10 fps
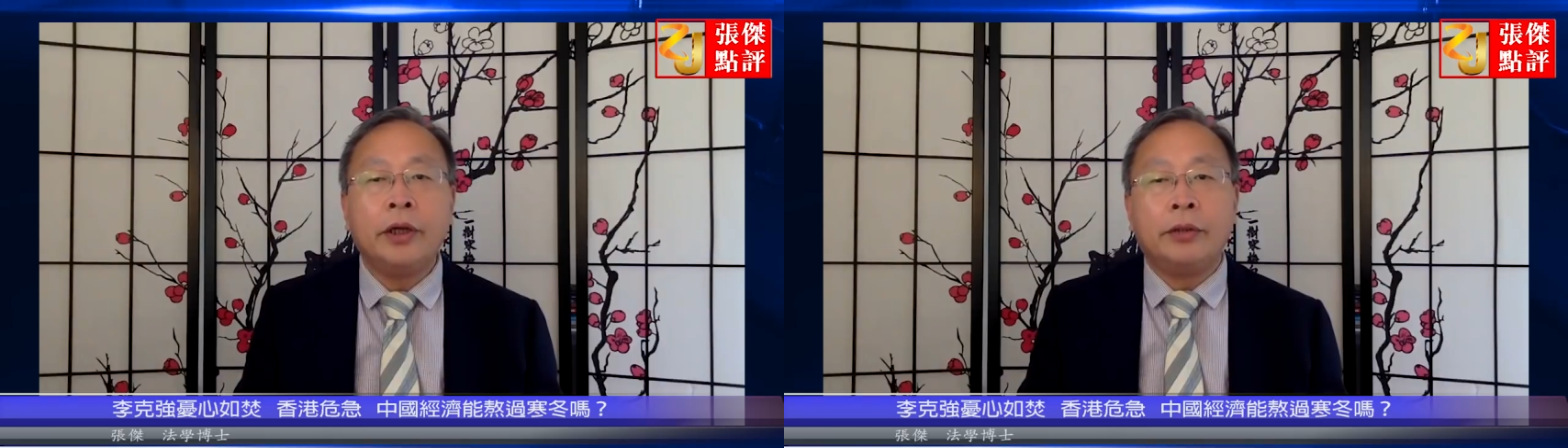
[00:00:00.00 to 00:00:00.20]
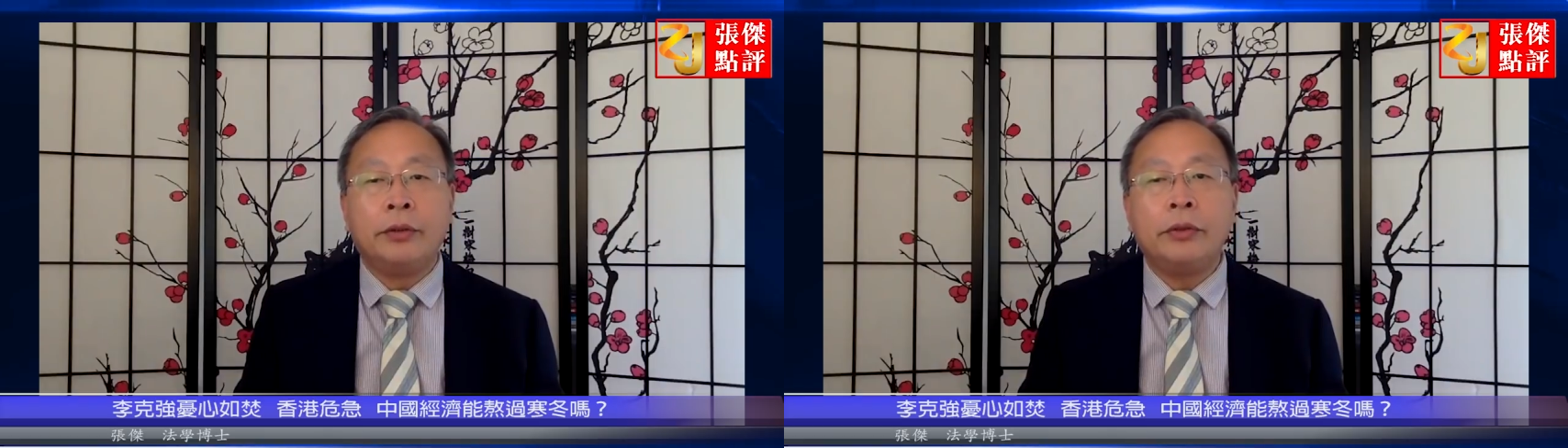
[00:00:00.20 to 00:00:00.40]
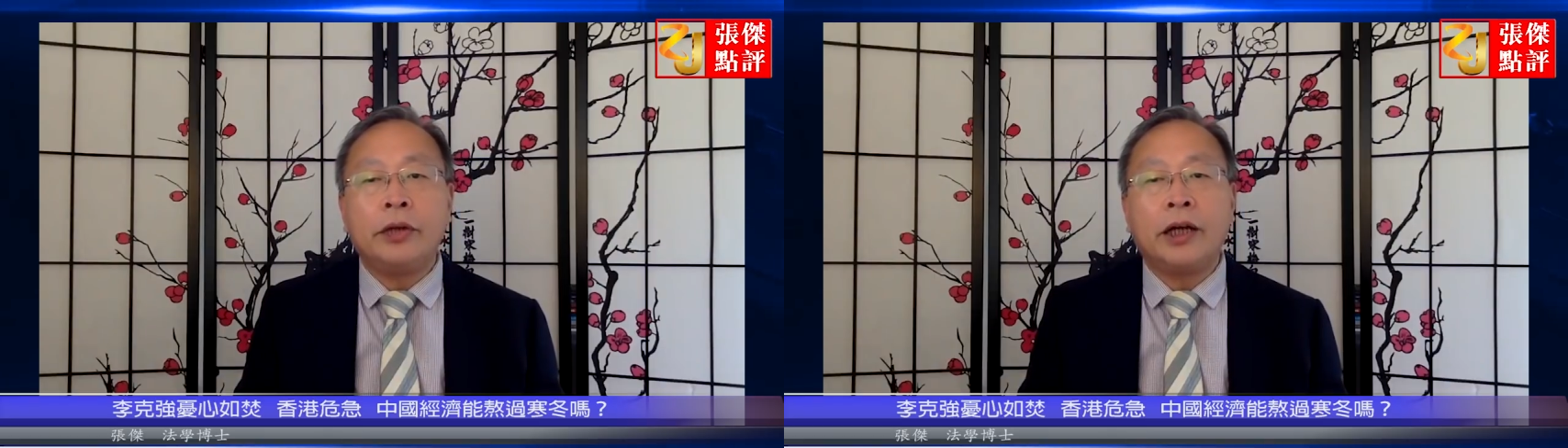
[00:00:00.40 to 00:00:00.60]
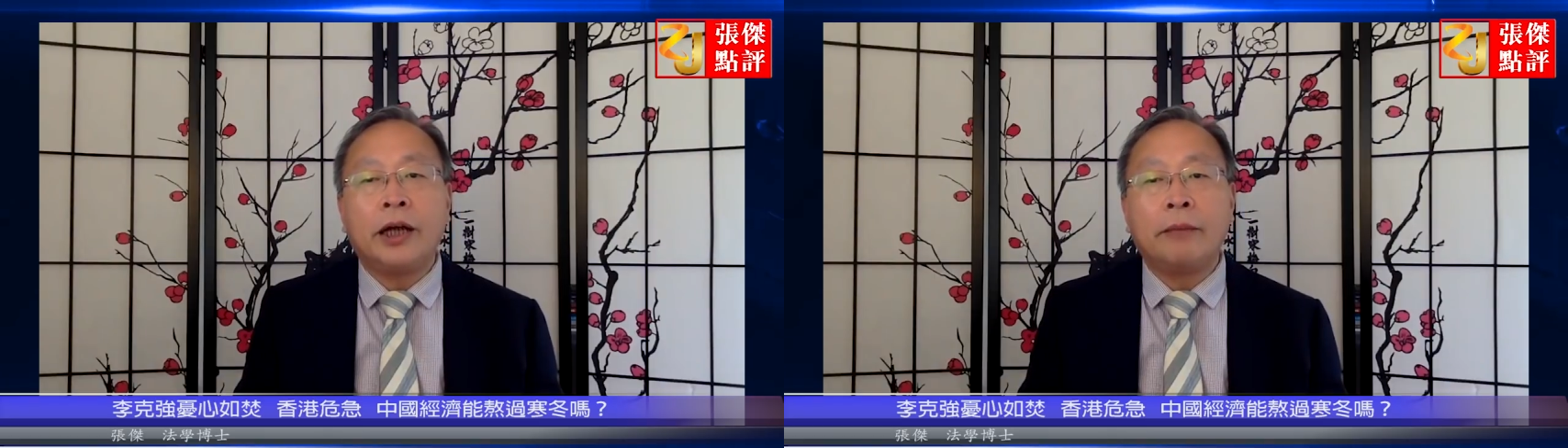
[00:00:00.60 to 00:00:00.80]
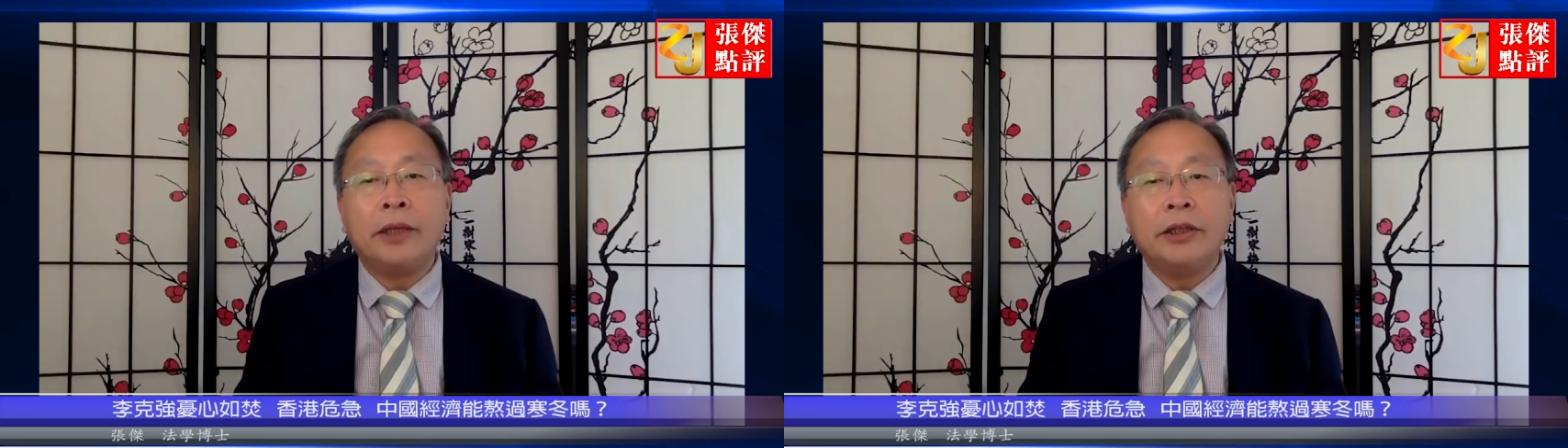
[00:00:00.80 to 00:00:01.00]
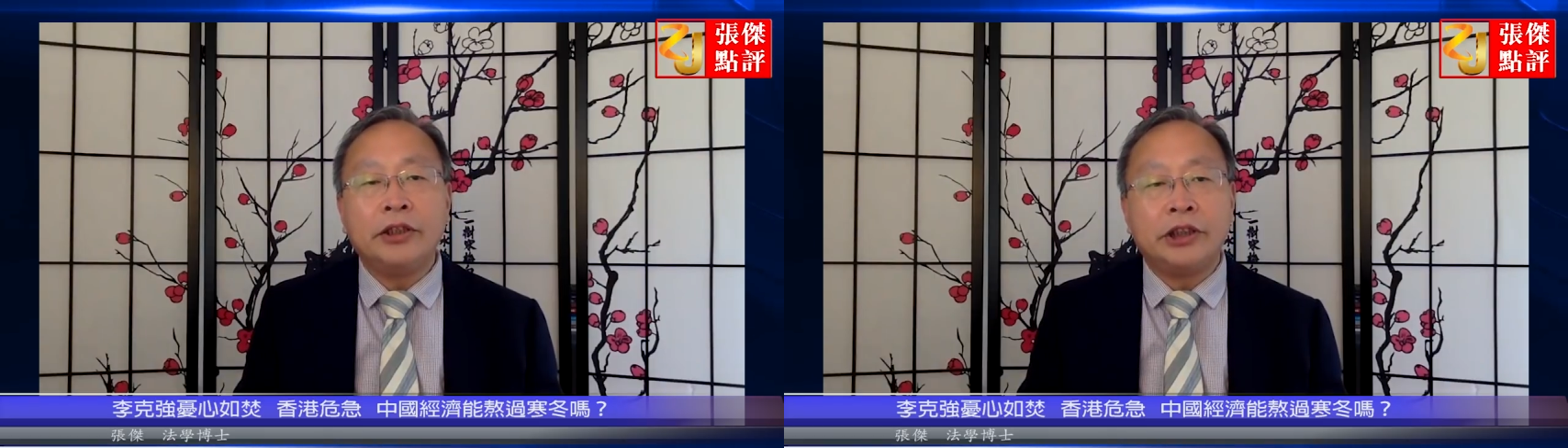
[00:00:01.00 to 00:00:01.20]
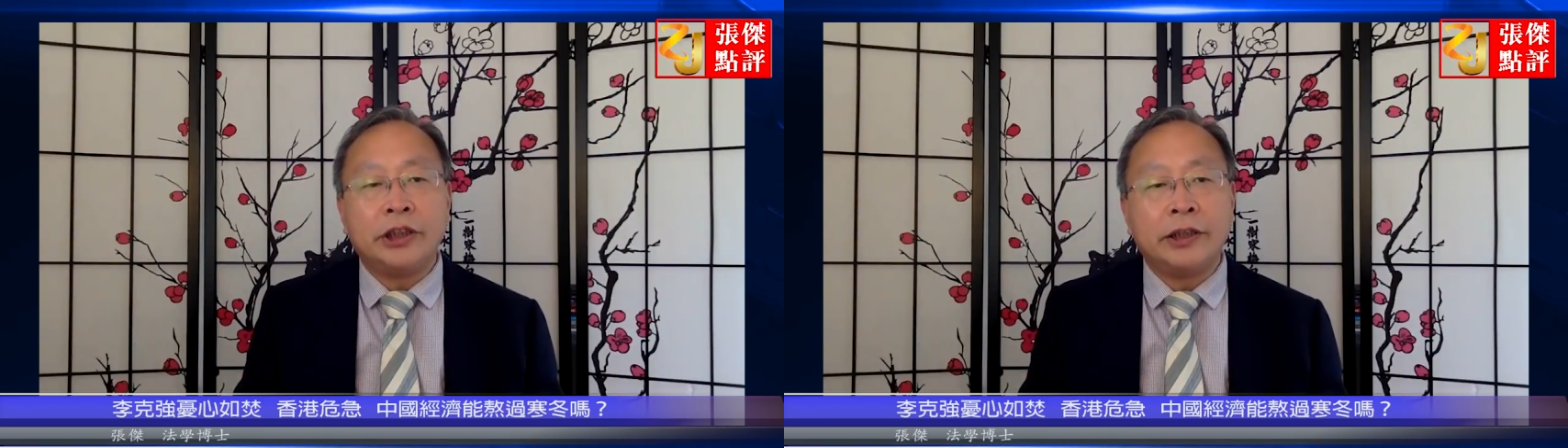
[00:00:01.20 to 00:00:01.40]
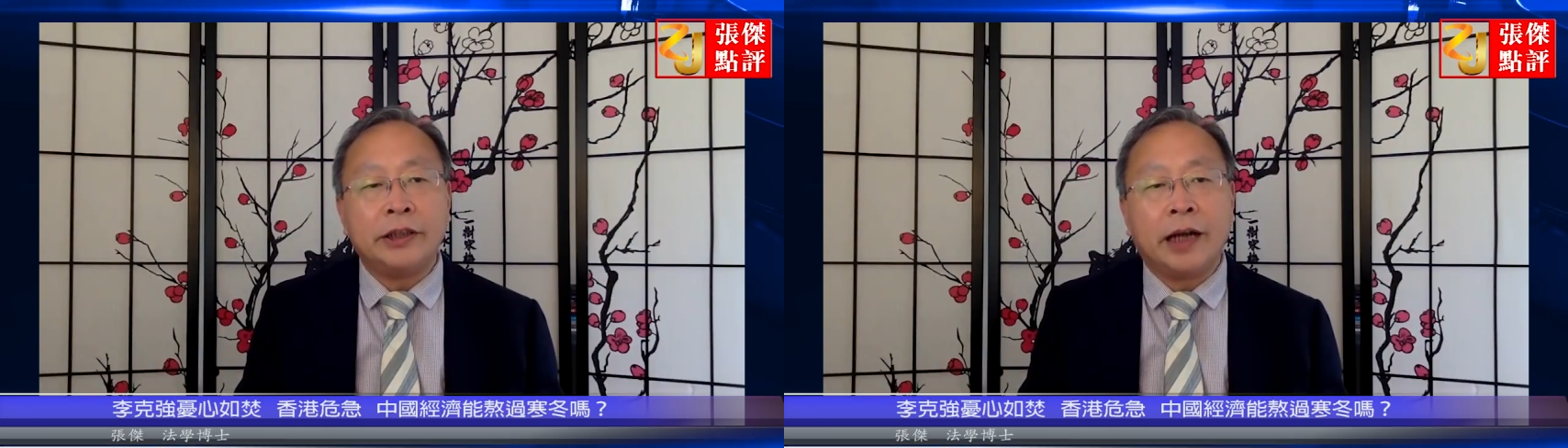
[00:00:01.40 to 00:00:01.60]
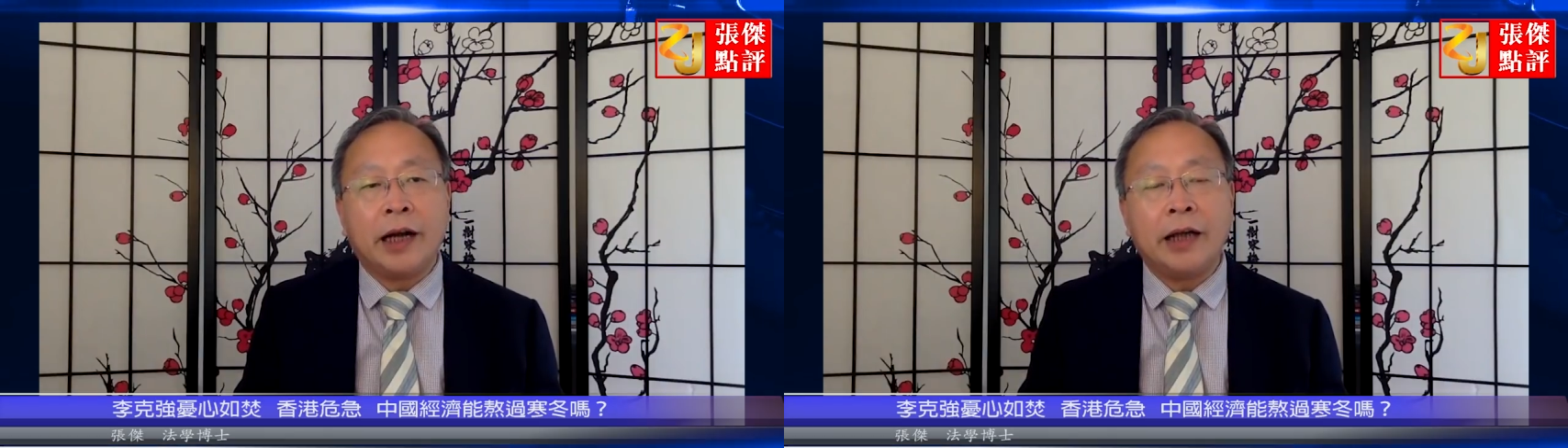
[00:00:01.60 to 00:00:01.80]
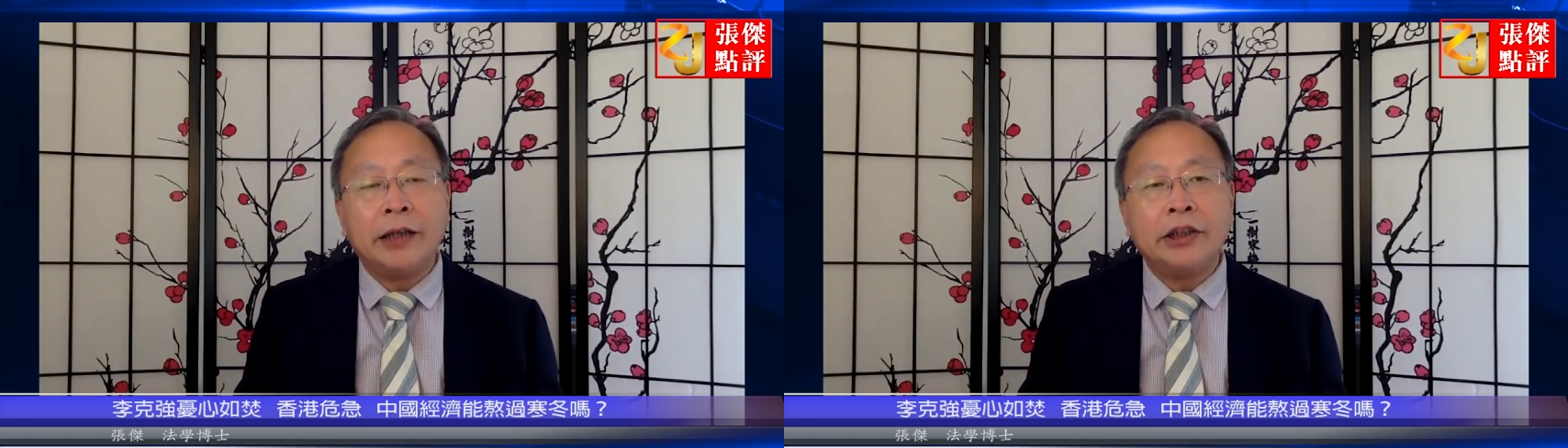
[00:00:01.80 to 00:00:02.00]
如何让民营企业家
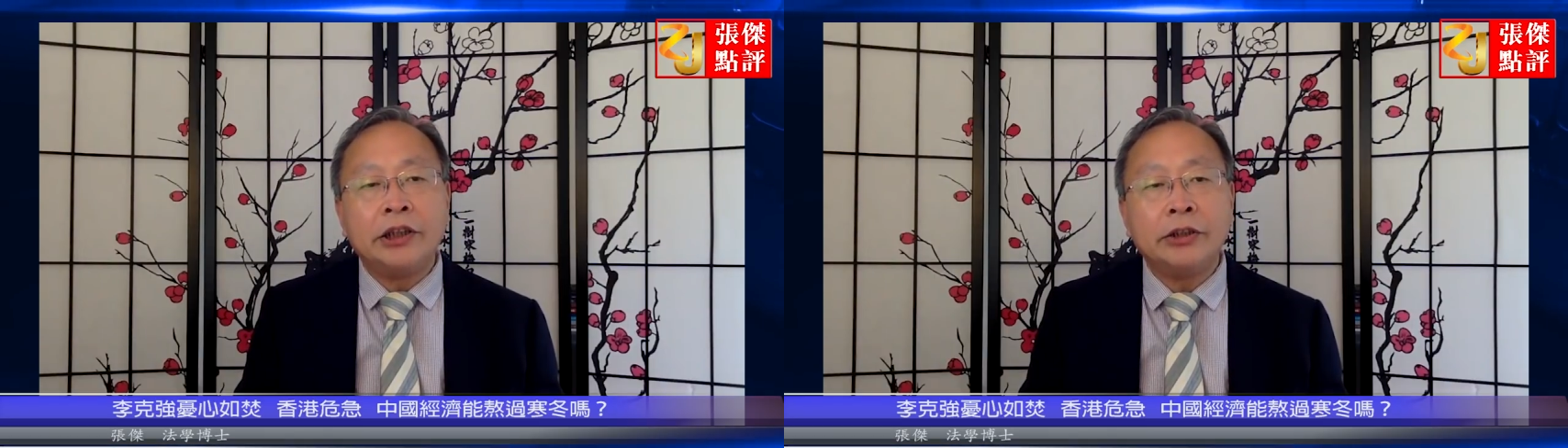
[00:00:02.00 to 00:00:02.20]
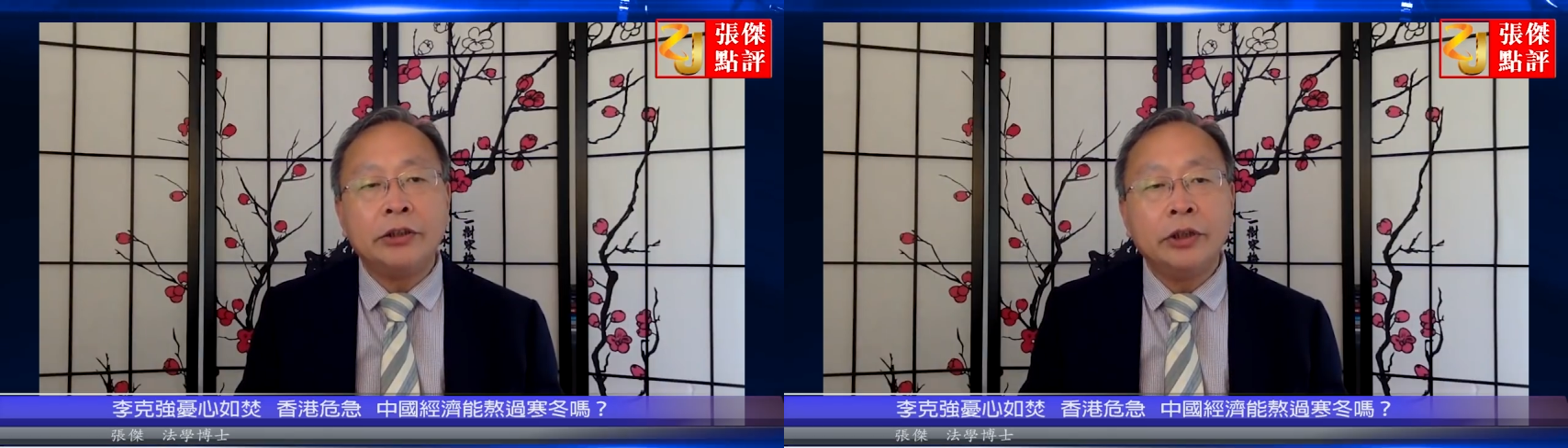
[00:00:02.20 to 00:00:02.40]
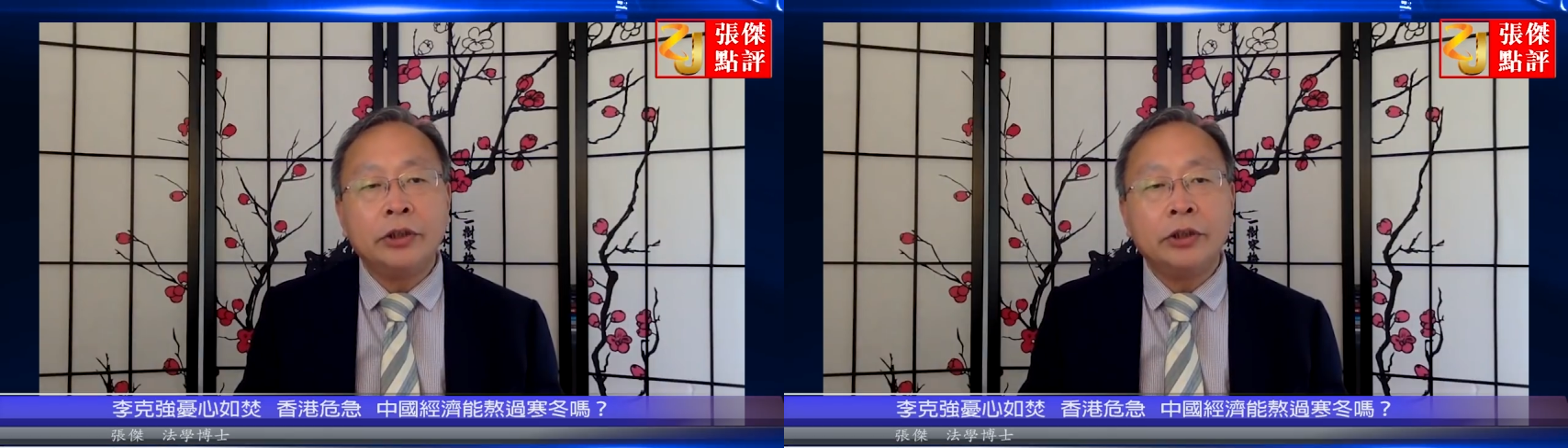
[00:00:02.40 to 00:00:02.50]
安心、